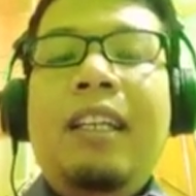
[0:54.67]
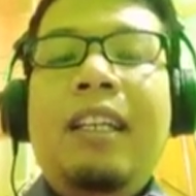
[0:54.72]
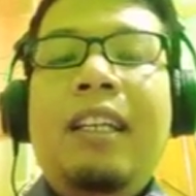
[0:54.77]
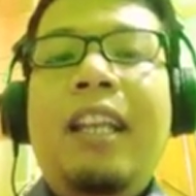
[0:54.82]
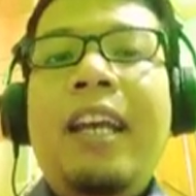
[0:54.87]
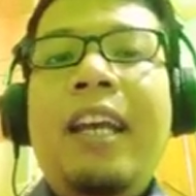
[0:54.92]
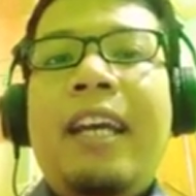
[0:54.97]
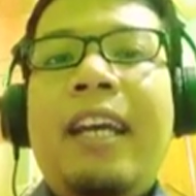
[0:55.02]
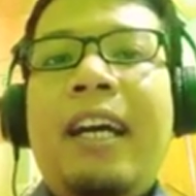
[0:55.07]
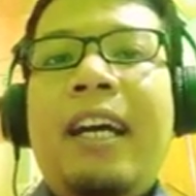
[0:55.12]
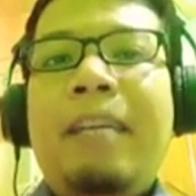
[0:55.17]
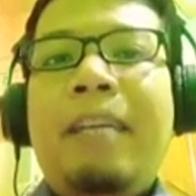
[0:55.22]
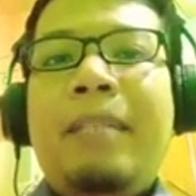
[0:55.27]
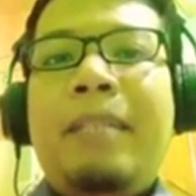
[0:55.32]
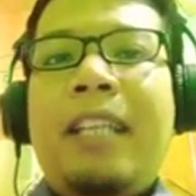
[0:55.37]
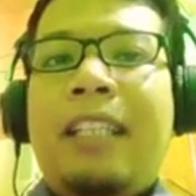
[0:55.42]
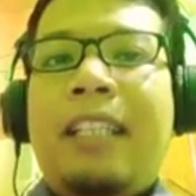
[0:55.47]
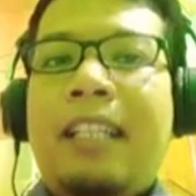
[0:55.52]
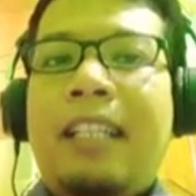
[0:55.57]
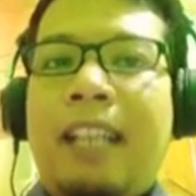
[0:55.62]
Di layar
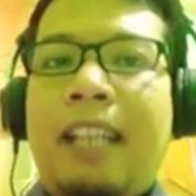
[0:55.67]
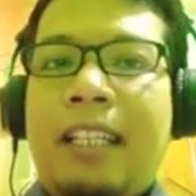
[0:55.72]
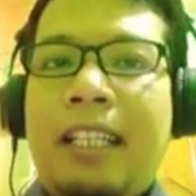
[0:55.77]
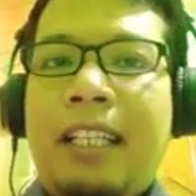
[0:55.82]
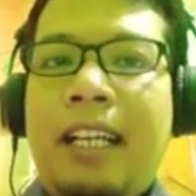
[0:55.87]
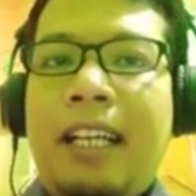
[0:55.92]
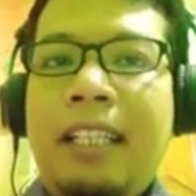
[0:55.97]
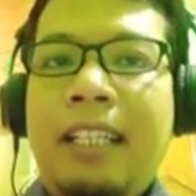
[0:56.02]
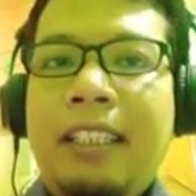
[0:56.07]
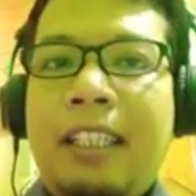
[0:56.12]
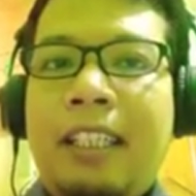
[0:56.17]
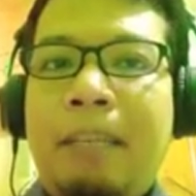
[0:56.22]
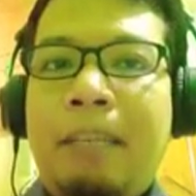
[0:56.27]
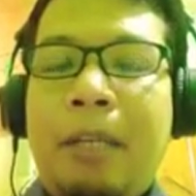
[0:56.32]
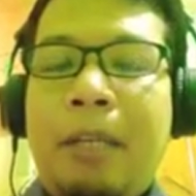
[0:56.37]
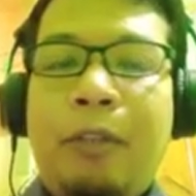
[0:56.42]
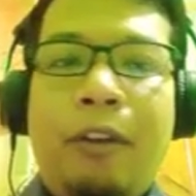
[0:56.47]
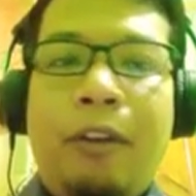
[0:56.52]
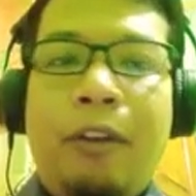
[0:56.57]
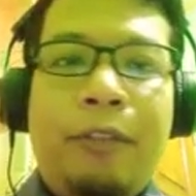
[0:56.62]
bisa kita saksikan
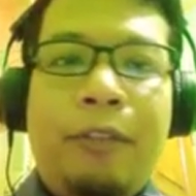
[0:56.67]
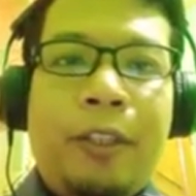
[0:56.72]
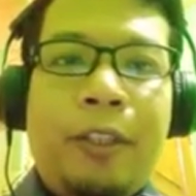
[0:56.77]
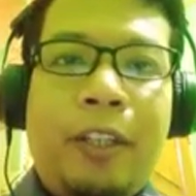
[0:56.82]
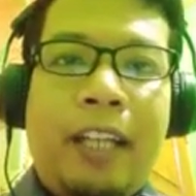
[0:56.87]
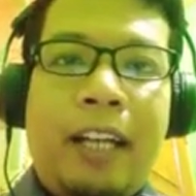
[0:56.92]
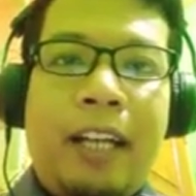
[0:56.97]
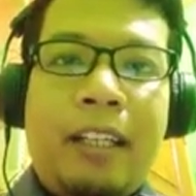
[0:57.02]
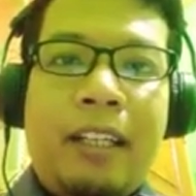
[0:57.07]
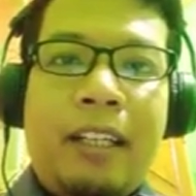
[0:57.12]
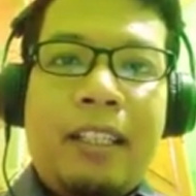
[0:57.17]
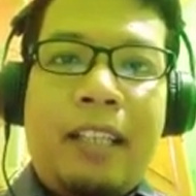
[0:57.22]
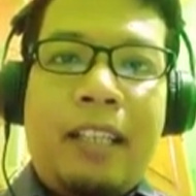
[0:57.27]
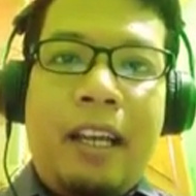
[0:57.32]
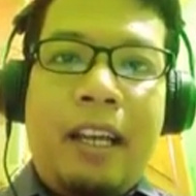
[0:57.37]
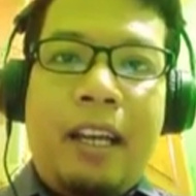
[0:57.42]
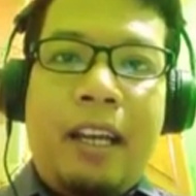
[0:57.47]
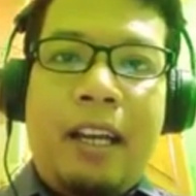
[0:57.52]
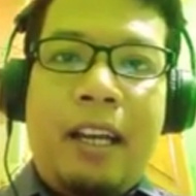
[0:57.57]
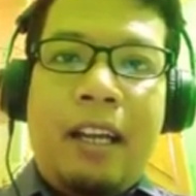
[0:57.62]
terdapat dua foto yang
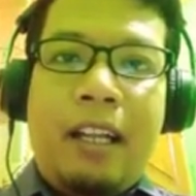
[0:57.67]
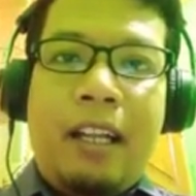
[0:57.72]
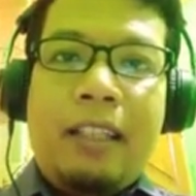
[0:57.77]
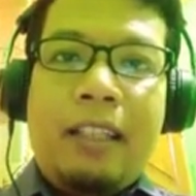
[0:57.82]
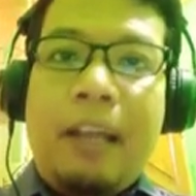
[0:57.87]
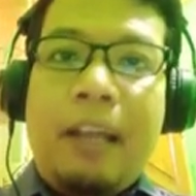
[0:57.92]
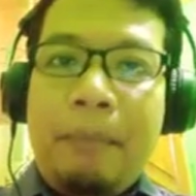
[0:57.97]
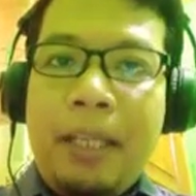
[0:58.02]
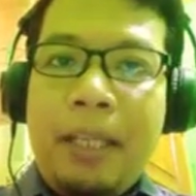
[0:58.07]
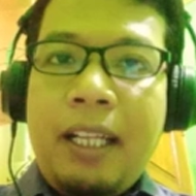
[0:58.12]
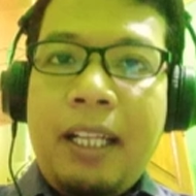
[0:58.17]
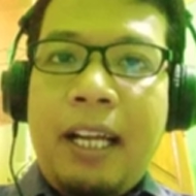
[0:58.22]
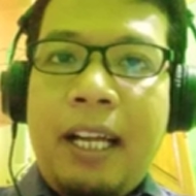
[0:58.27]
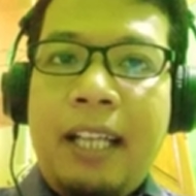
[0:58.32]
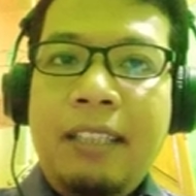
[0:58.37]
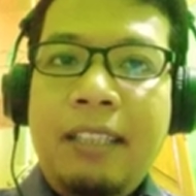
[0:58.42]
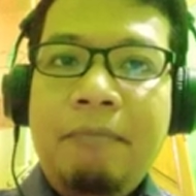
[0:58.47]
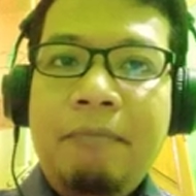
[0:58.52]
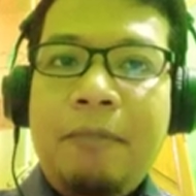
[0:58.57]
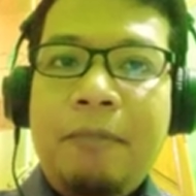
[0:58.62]
saya
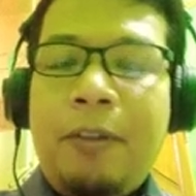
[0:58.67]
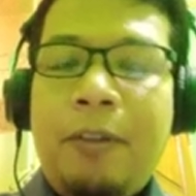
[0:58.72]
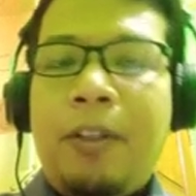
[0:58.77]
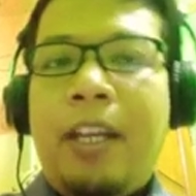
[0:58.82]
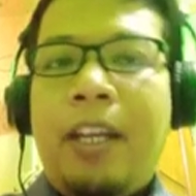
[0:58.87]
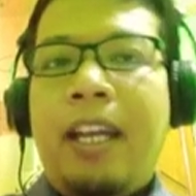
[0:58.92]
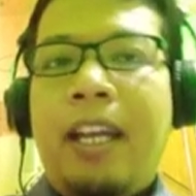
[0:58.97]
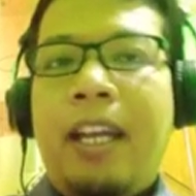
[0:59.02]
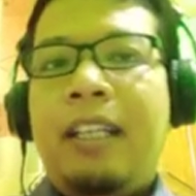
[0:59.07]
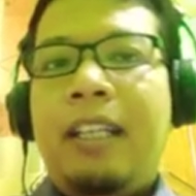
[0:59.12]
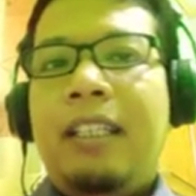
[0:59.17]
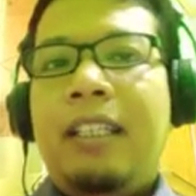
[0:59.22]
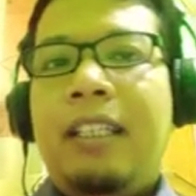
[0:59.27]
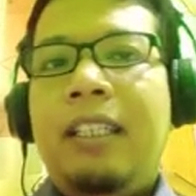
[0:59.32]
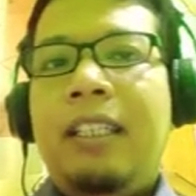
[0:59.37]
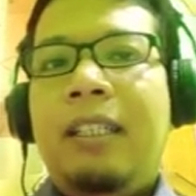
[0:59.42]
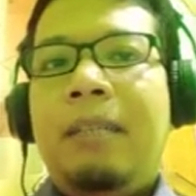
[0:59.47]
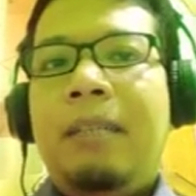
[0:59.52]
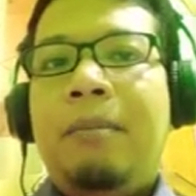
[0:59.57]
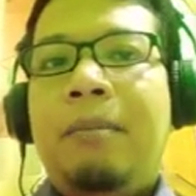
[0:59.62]
tampilkan. Foto yang
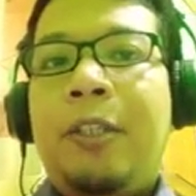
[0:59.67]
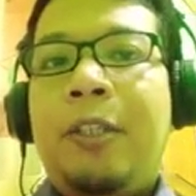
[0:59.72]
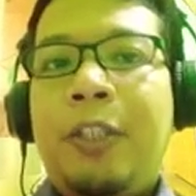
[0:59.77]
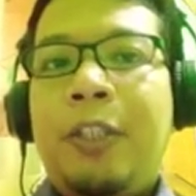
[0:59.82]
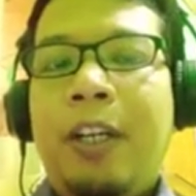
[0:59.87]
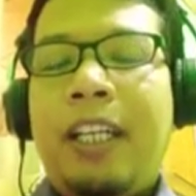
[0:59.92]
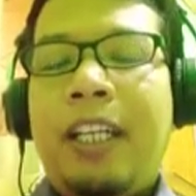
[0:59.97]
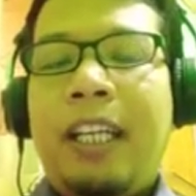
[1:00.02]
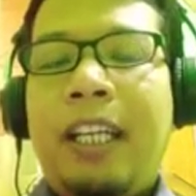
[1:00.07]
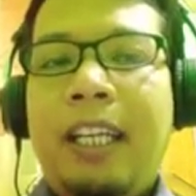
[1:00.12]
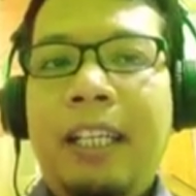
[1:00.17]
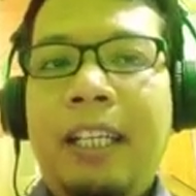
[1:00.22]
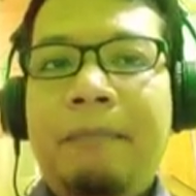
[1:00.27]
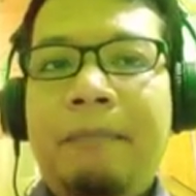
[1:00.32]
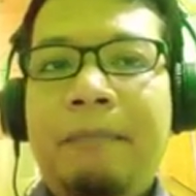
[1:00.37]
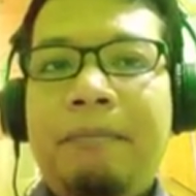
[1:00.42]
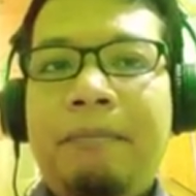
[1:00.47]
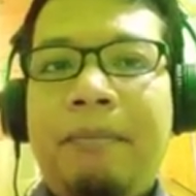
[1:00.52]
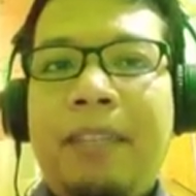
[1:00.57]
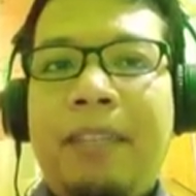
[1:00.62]
di pojok
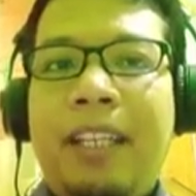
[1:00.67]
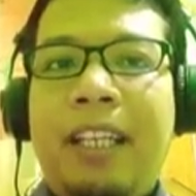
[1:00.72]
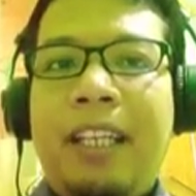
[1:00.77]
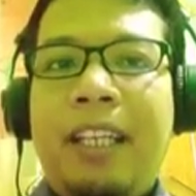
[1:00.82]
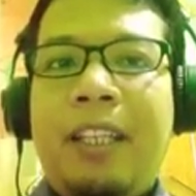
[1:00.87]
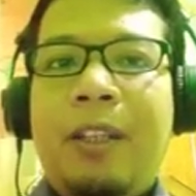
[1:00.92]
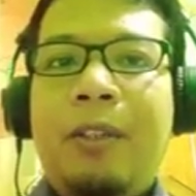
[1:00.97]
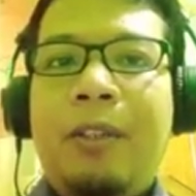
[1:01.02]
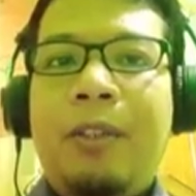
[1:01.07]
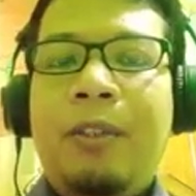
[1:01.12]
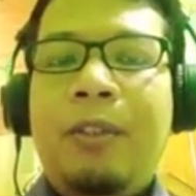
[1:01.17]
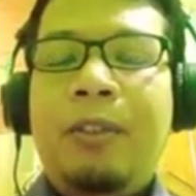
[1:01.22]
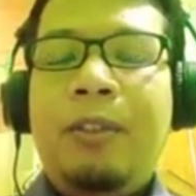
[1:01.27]
kiri itu